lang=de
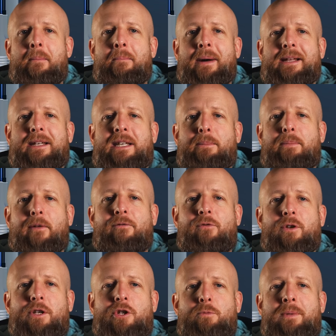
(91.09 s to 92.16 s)
Mein Tipp
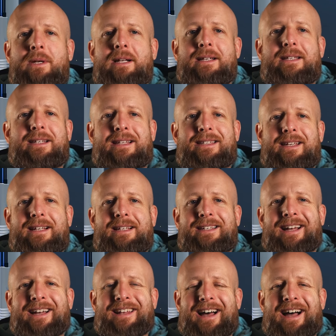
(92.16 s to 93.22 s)
für das Spiel ist
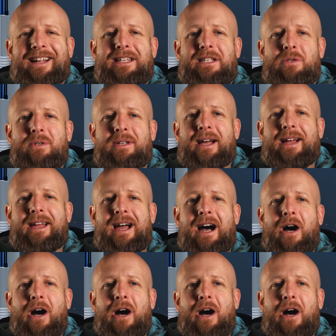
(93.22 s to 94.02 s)
tatsächlich ein 1 zu 3 äh,